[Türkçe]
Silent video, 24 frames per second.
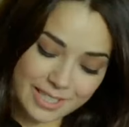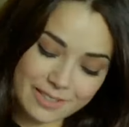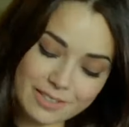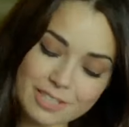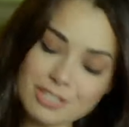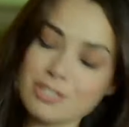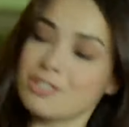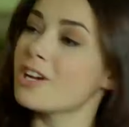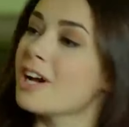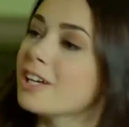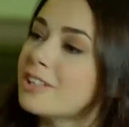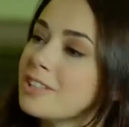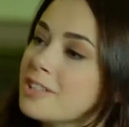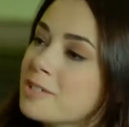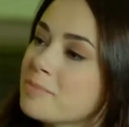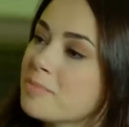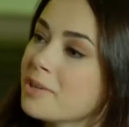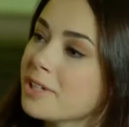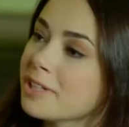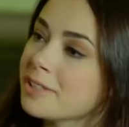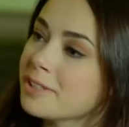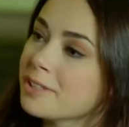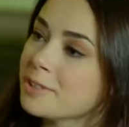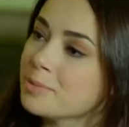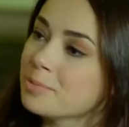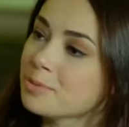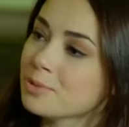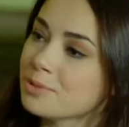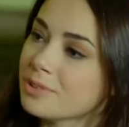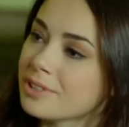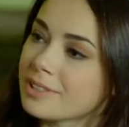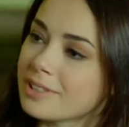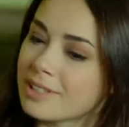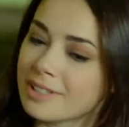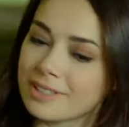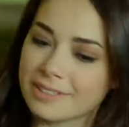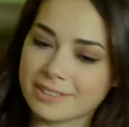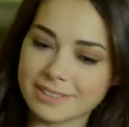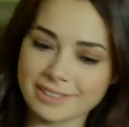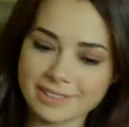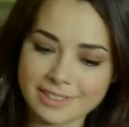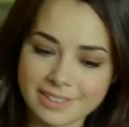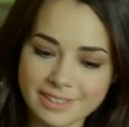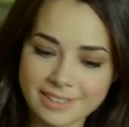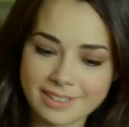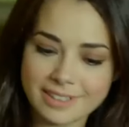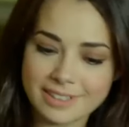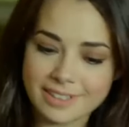evet Şadiye bayılır bunlara.
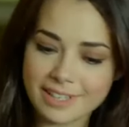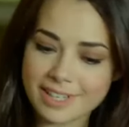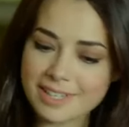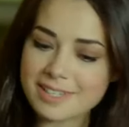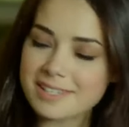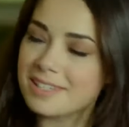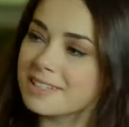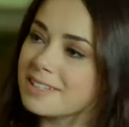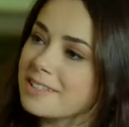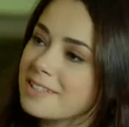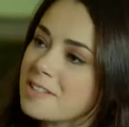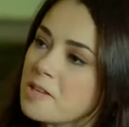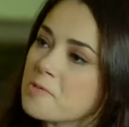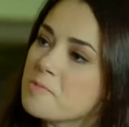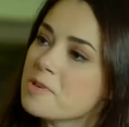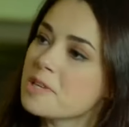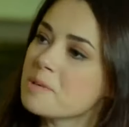E senin de